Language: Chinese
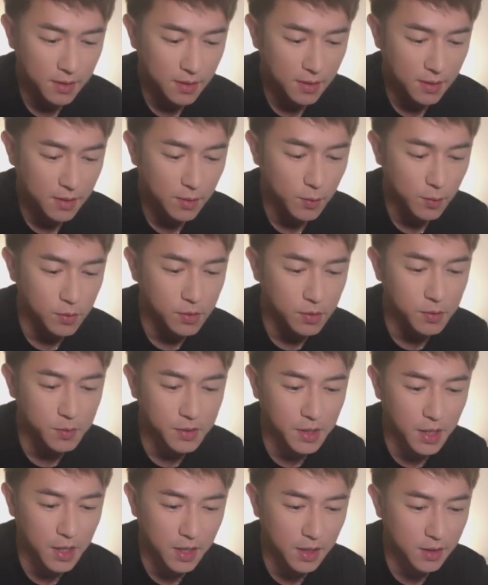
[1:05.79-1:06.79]
那我是不是
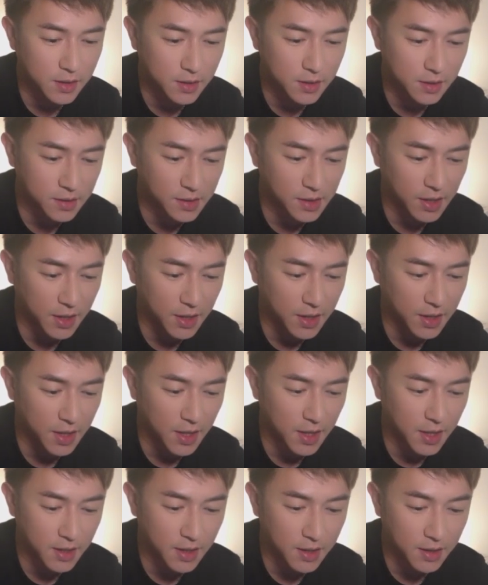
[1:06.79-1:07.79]
该再
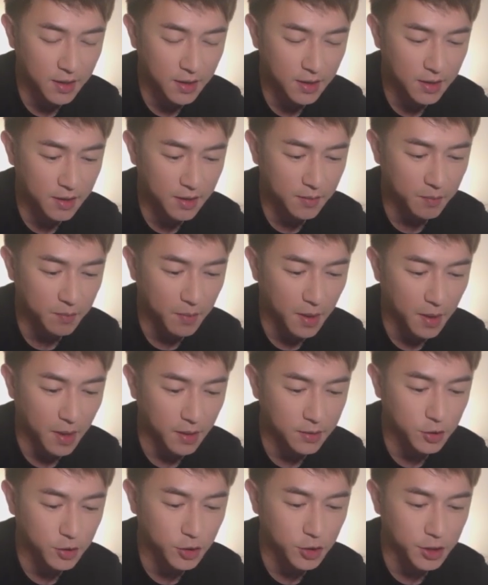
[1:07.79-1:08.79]
开？把
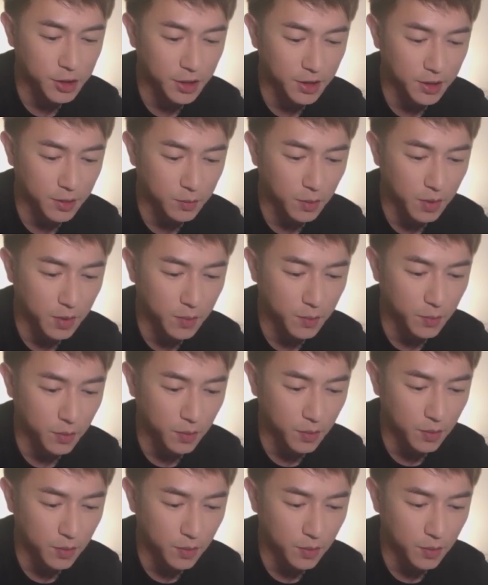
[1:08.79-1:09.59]
之前的微博